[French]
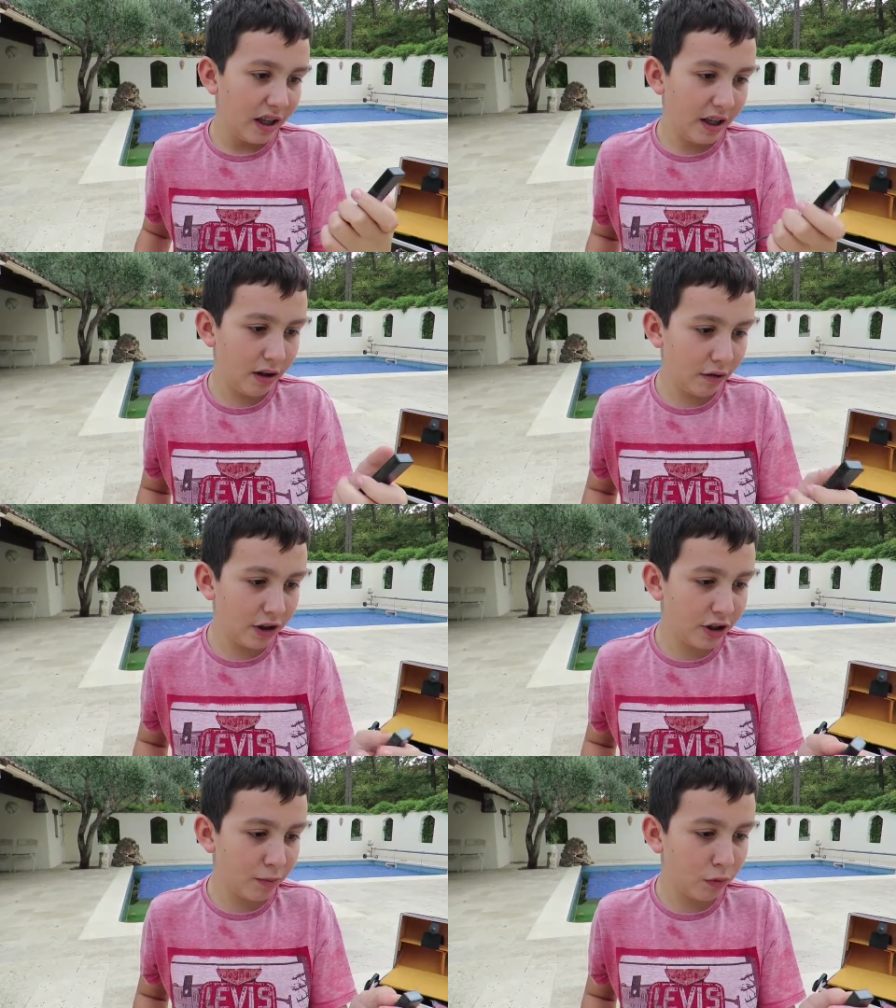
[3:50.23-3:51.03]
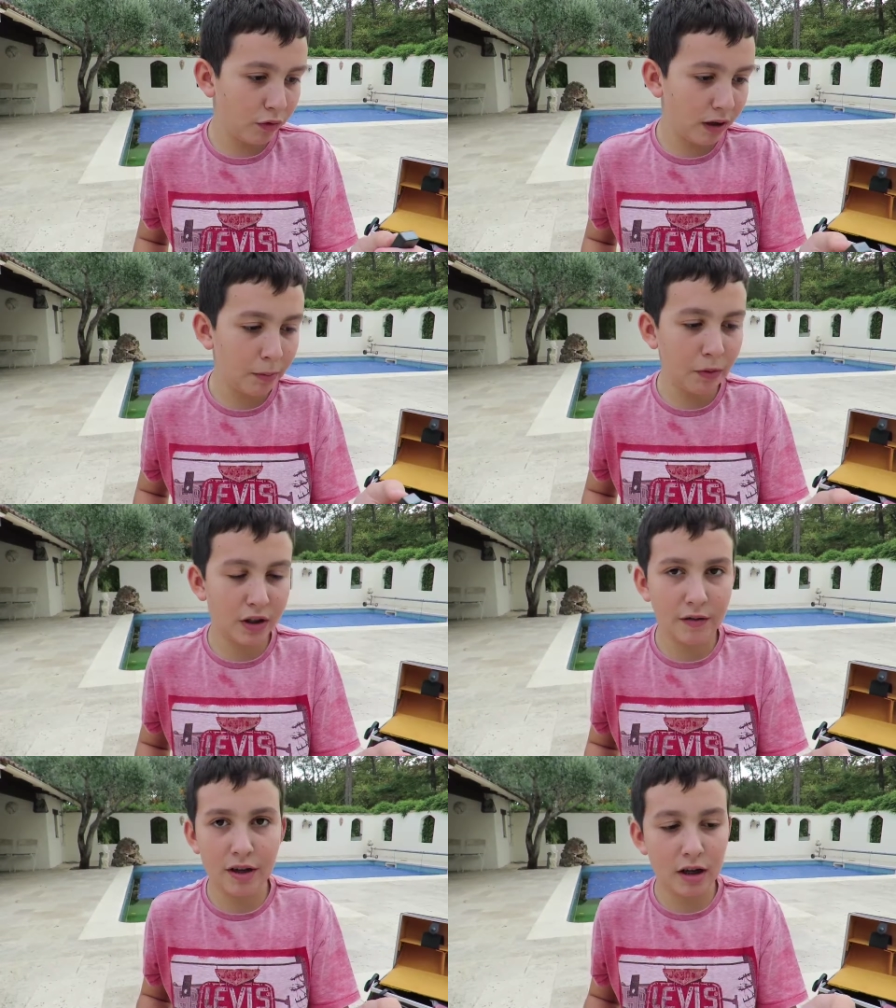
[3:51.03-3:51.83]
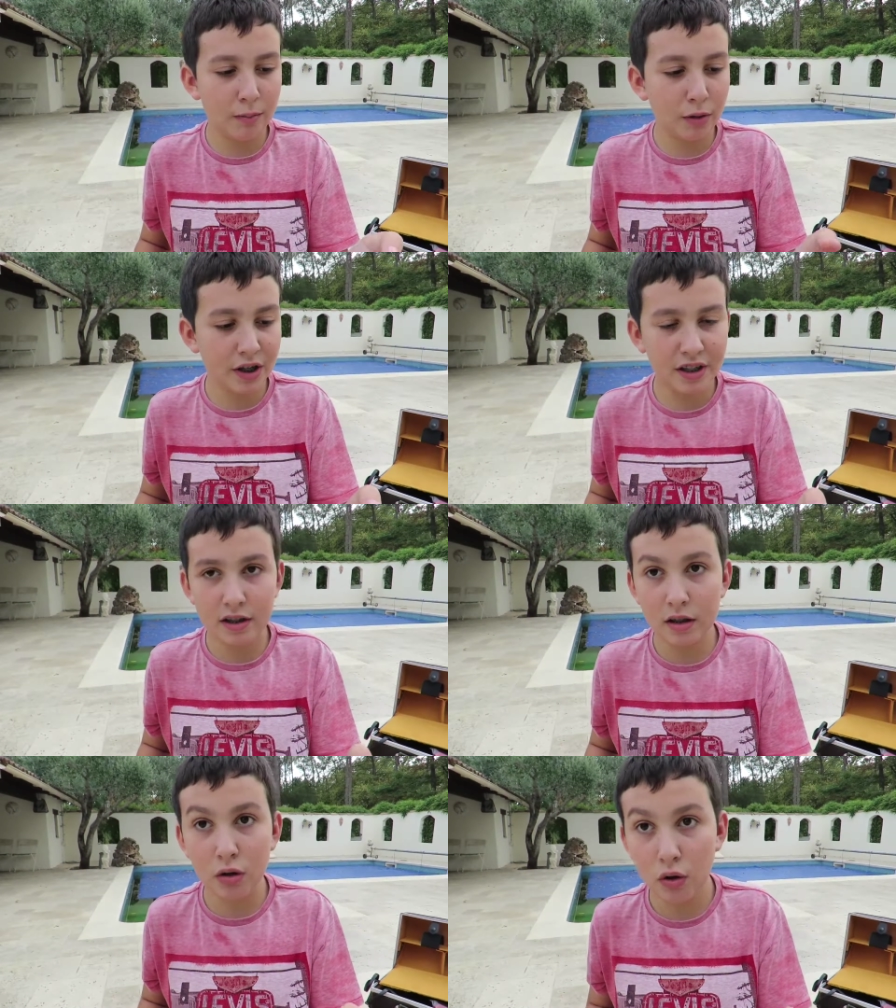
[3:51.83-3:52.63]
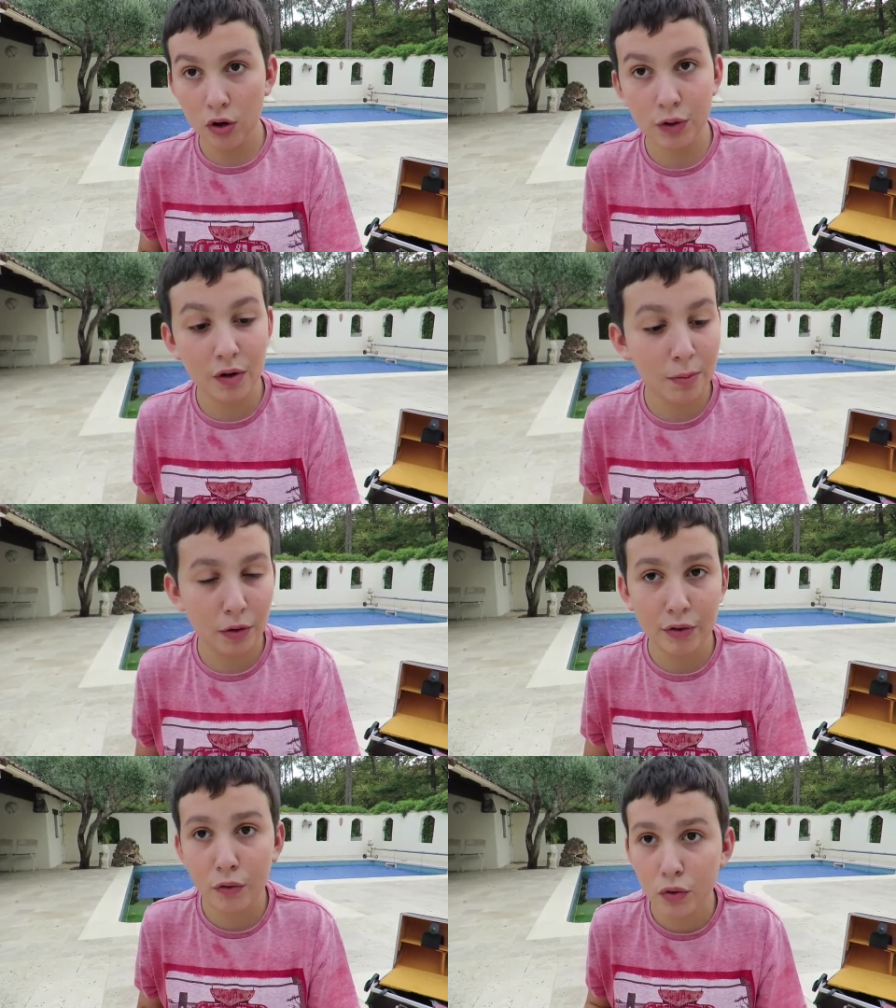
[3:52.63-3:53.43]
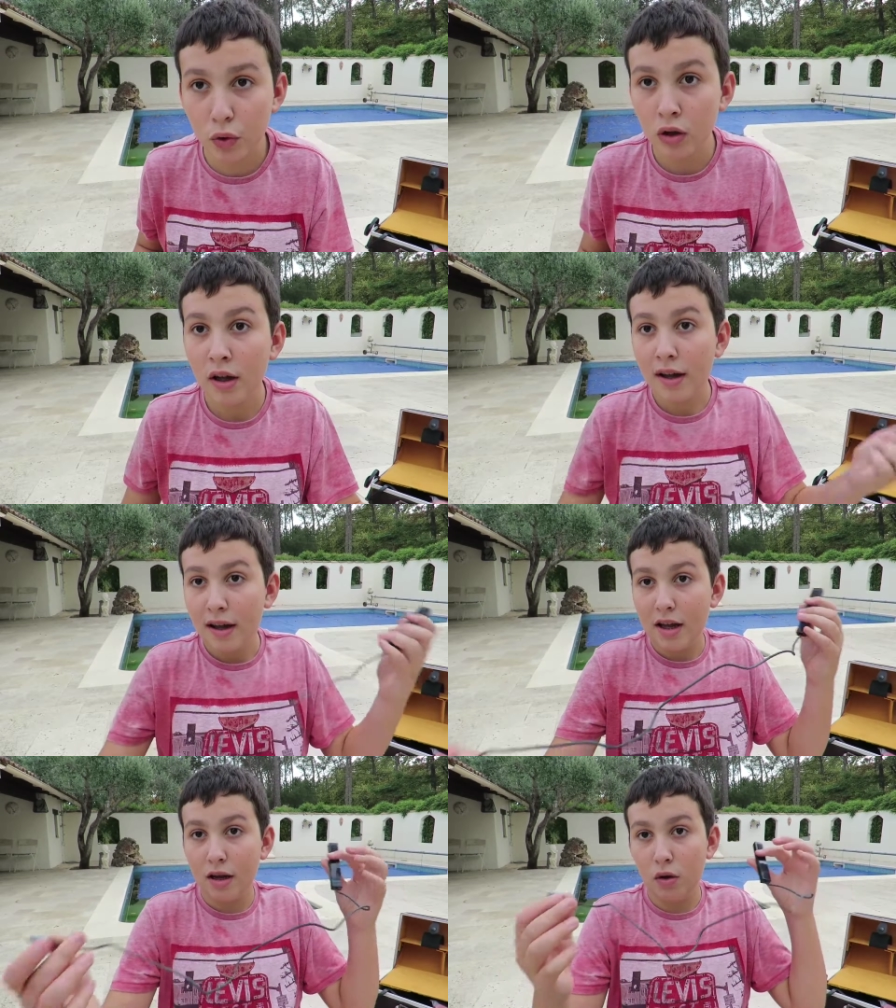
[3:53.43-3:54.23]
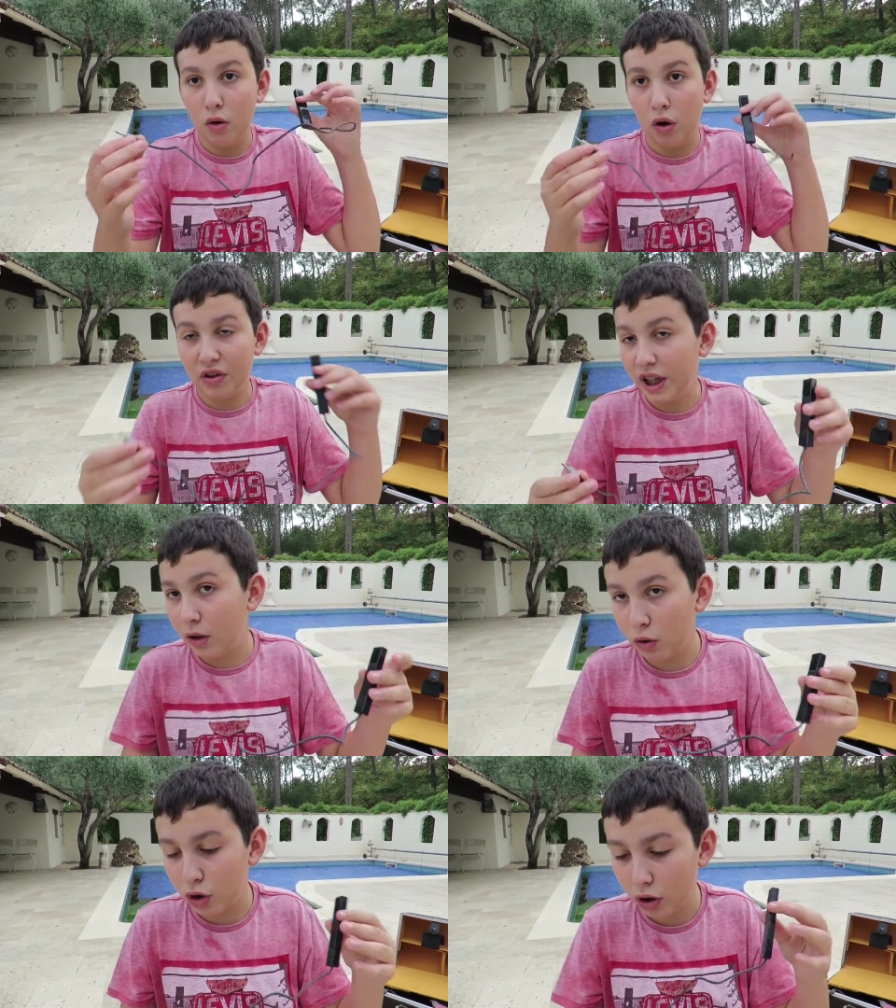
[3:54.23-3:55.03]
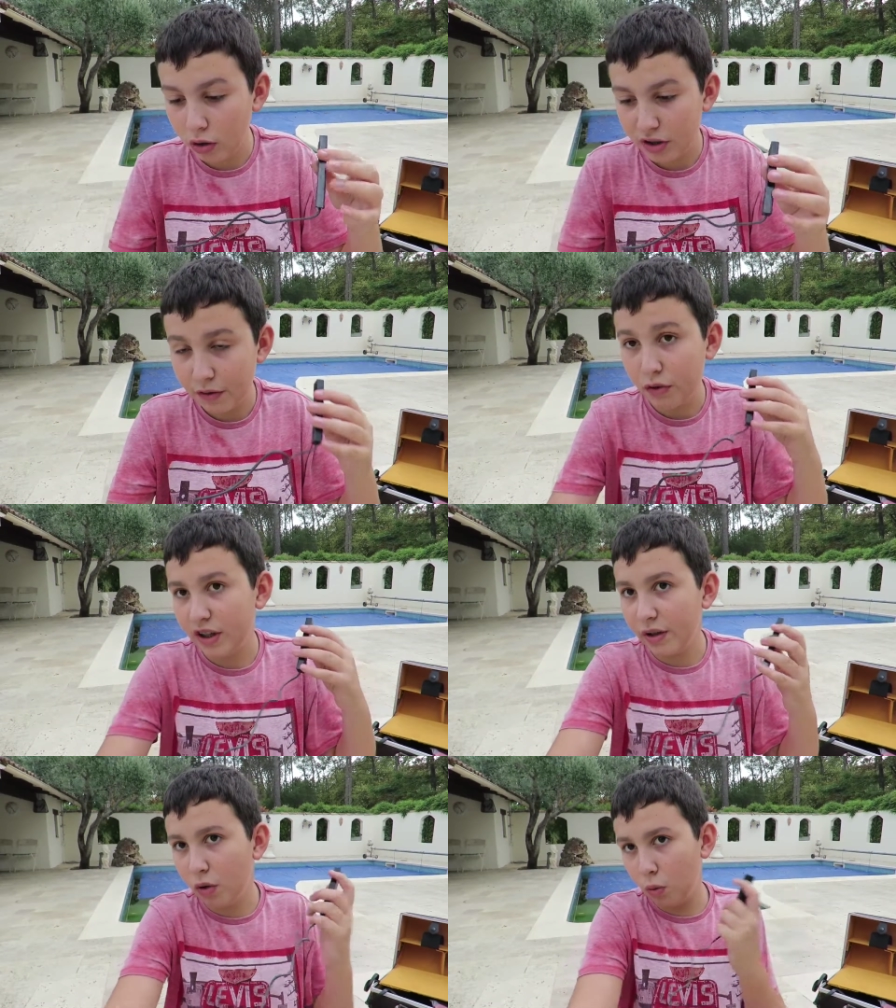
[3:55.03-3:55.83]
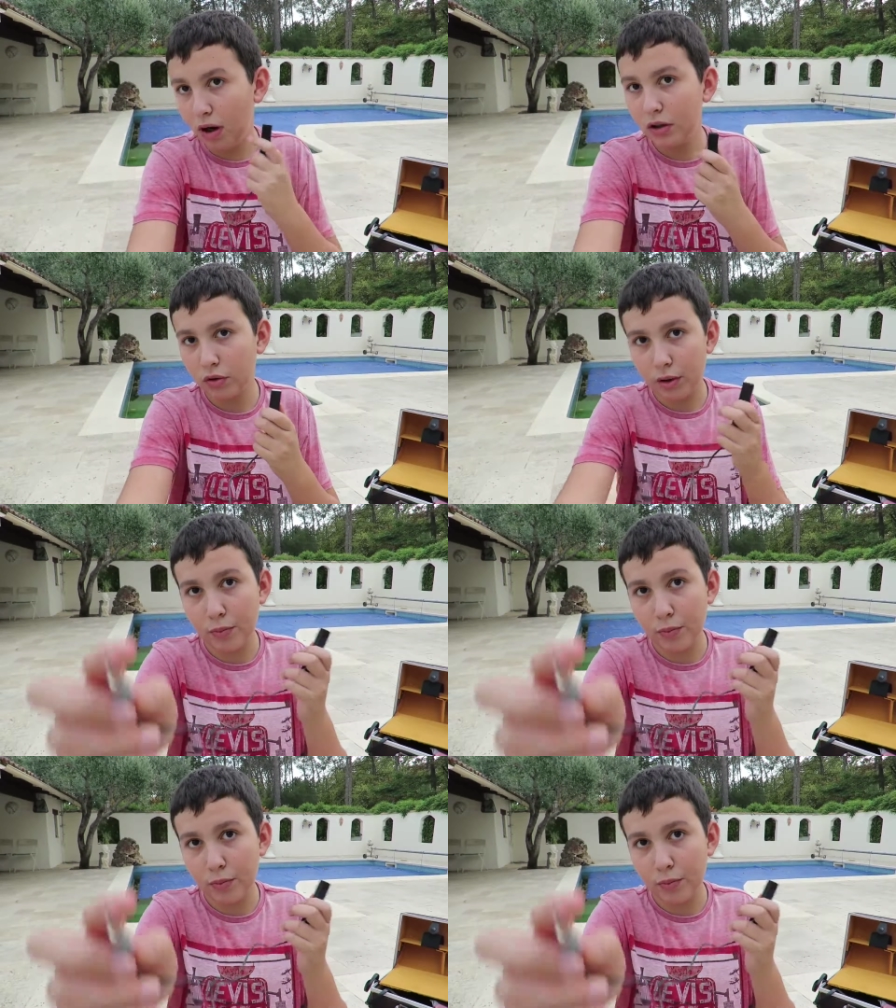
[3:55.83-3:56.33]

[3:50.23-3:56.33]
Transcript: Et en fait, c'est pour faire, bah, vous savez, à l'époque, euh, si on voulait prendre des photos, euh, en déclenchant, tu sais, vous savez, de loin, sans